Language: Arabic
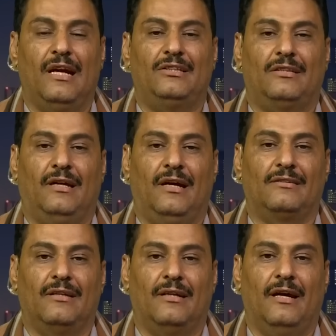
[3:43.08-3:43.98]
التعاطي
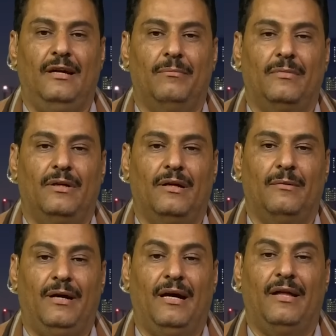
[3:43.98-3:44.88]
الناعم
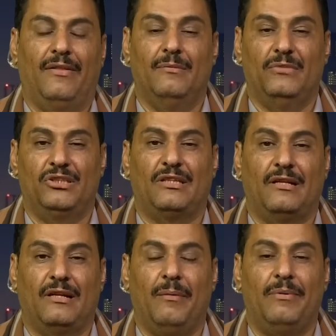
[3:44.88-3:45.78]
مع هذه الميليشيات
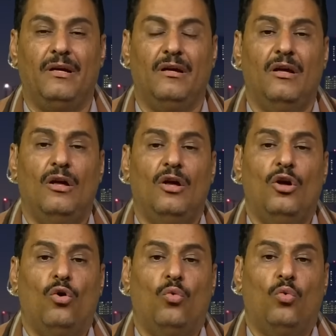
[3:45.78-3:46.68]
الإرهابية
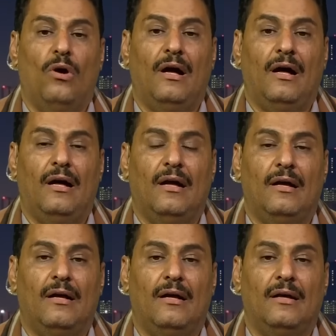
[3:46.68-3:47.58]

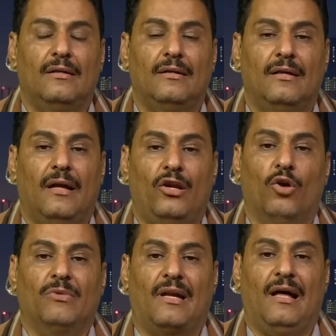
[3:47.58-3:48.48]

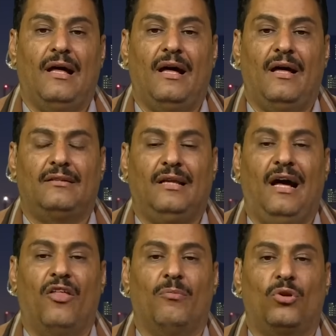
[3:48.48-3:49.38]
واليوم نراها
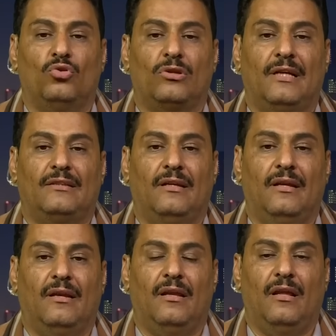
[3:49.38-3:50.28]
تعاظم القدرات
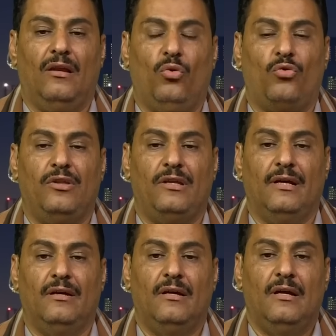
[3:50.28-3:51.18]

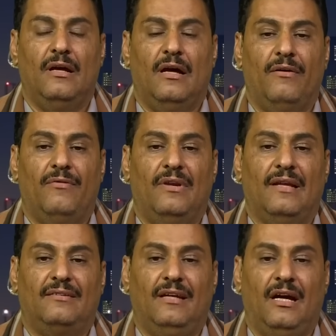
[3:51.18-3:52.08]
الحوثية في
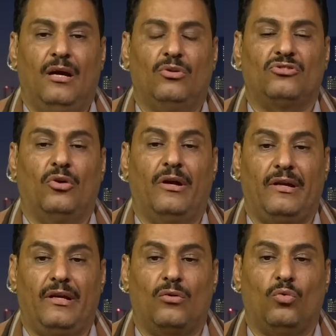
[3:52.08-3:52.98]
الأسلحة
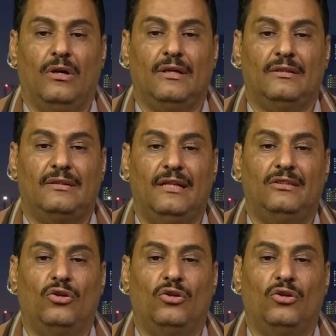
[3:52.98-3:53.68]
والصواريخ وتهديده